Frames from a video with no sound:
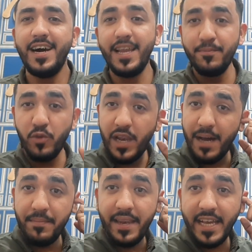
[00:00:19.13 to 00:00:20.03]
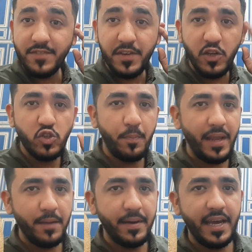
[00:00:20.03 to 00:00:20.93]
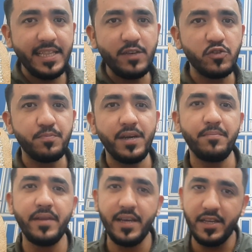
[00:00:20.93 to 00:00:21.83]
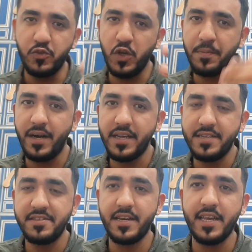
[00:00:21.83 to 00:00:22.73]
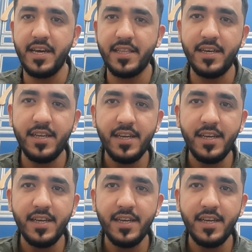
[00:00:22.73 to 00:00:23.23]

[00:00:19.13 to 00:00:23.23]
अलहमदिल्ला हमने नेक्स्ट वीडियो जो पहले बनाई थी उसमें हमने जवेब खान का जिक्र किया था